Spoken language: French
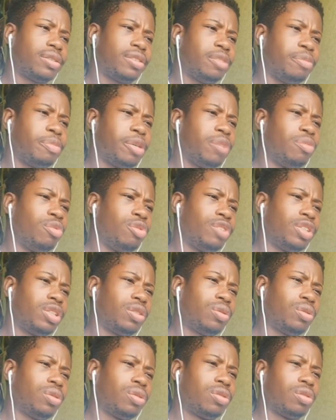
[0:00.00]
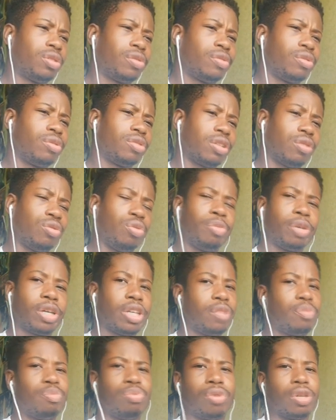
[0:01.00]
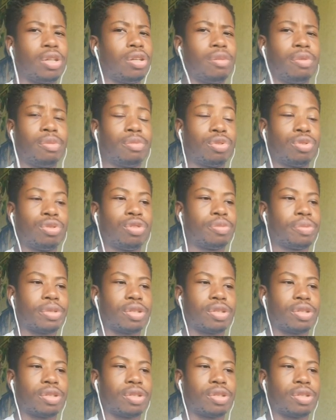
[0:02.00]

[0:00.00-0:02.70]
c'est pas une mauvaise chose, sauf que ça te bride pour énormément de choses.